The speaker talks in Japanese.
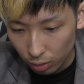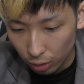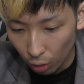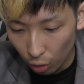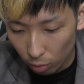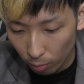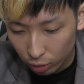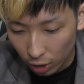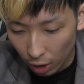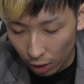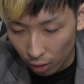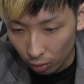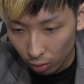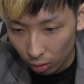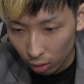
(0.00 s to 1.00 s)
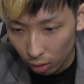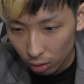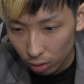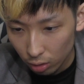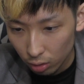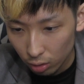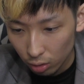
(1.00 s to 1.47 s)
道具も使われんの
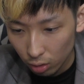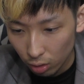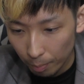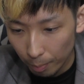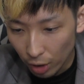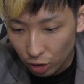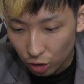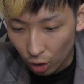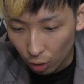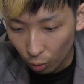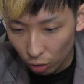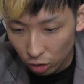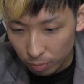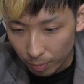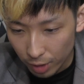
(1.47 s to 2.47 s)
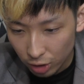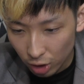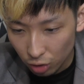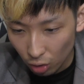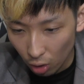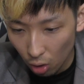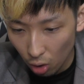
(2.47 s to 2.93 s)
マジでこいつめっ
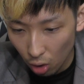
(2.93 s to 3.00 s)
ちゃ強い。